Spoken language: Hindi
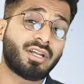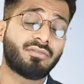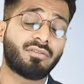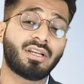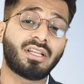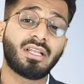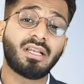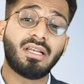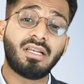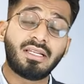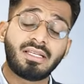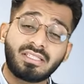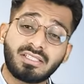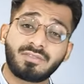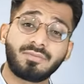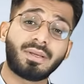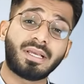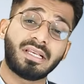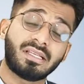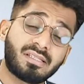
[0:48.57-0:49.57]
की लिस्ट
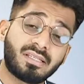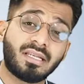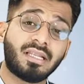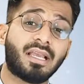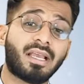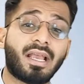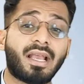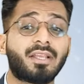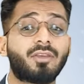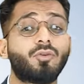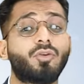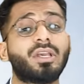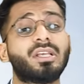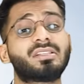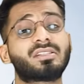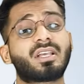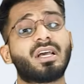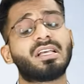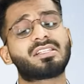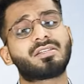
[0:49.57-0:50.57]
में इसलिए है क्योंकि
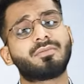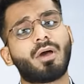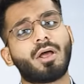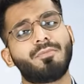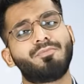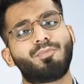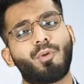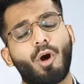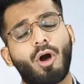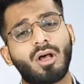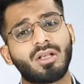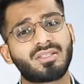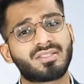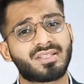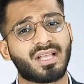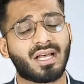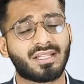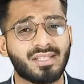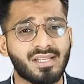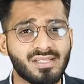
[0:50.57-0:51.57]
इसका इस्तेमाल बहुत
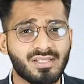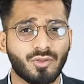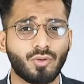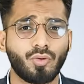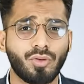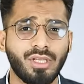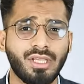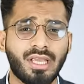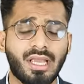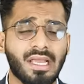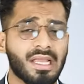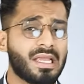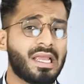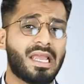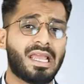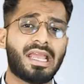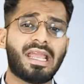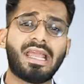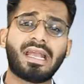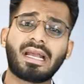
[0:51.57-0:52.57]
ज़्यादा ज़रूरी है
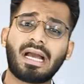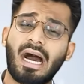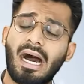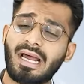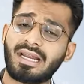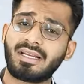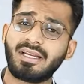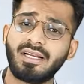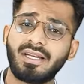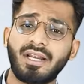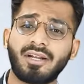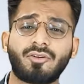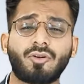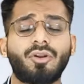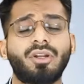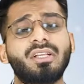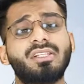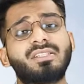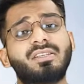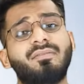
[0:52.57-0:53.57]
एक आर्किटेक्ट
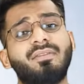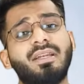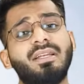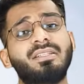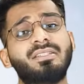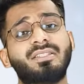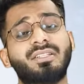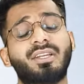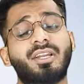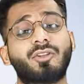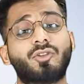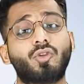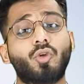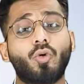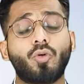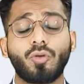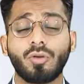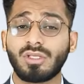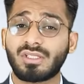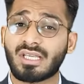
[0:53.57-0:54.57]
और एक सिविल इंजीनियर
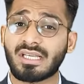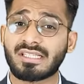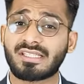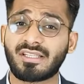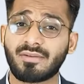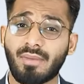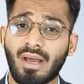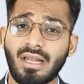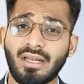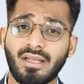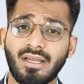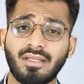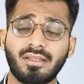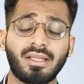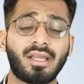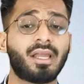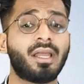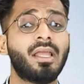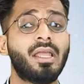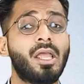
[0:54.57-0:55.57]
दोनों इसका इस्तेमाल करते
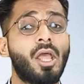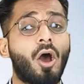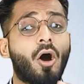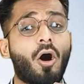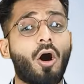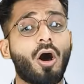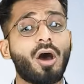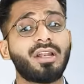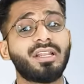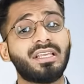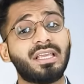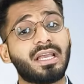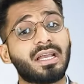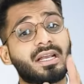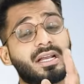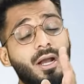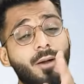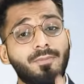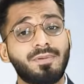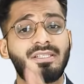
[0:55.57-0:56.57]
हैं और ये
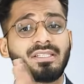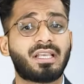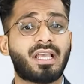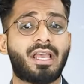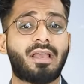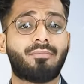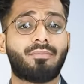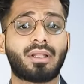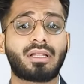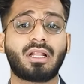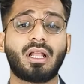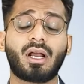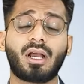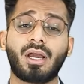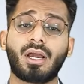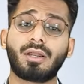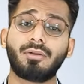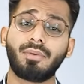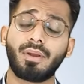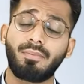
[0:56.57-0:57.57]
कब से है मतलब
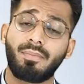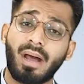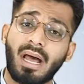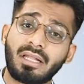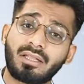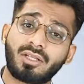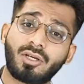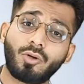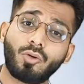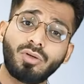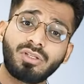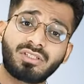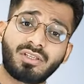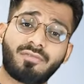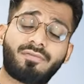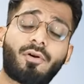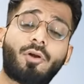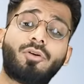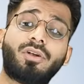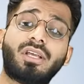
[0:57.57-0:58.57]
अगर मैं बात करूं इसके
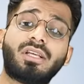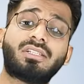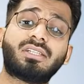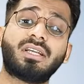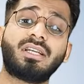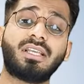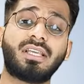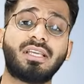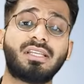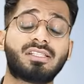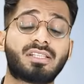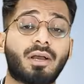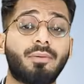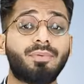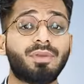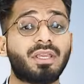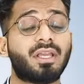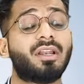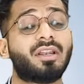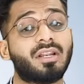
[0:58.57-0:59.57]
फाउंडेशन की जब
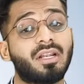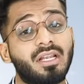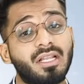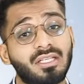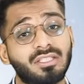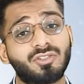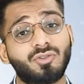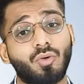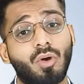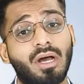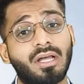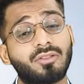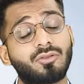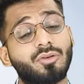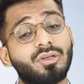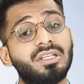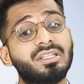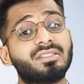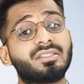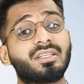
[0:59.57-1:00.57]
ये रिलीज हुआ तो
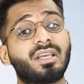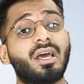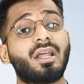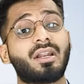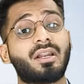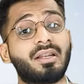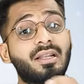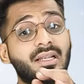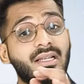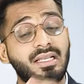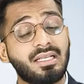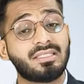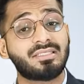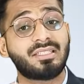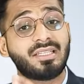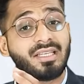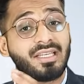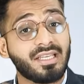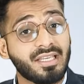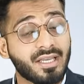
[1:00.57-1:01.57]
इसका रिलीज
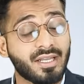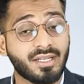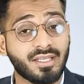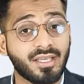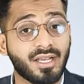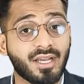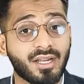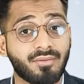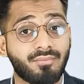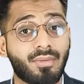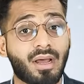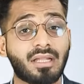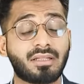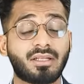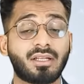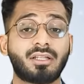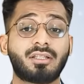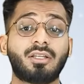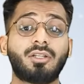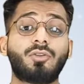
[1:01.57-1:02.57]
ईयर की अगर हम बात
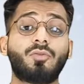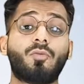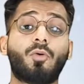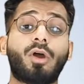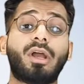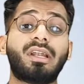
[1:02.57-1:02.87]
करते हैं तो वो है